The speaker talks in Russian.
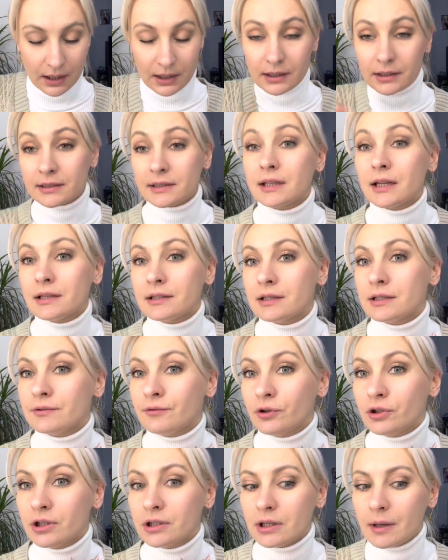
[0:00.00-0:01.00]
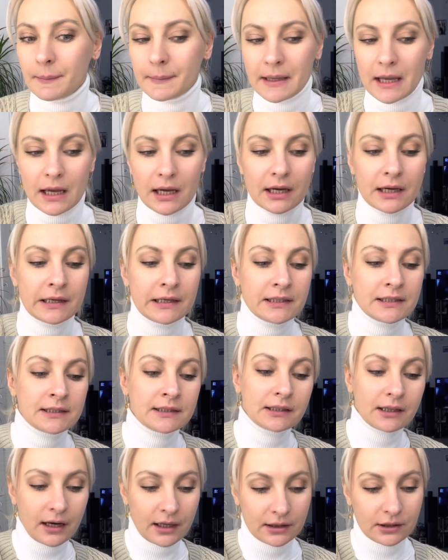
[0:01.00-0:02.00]
Кстати, сегодня на мне
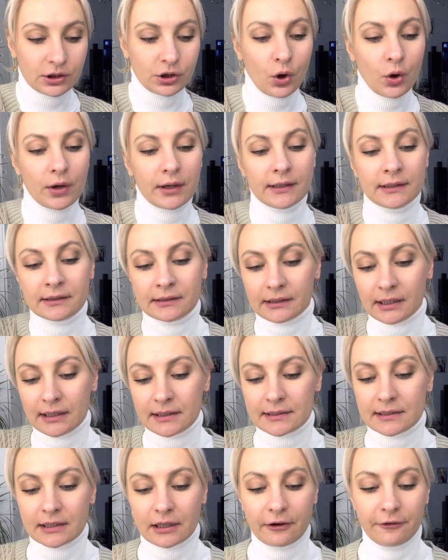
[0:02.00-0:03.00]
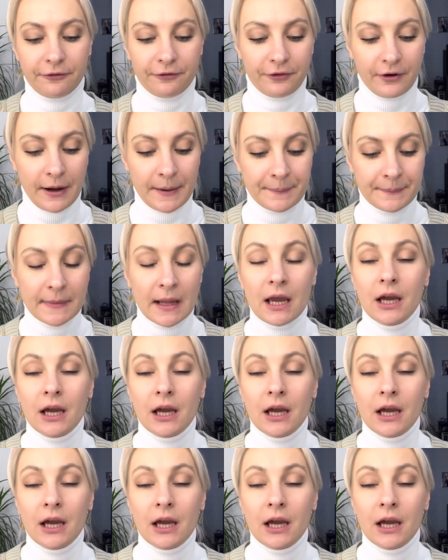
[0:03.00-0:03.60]
Ristretto Intense Cafe.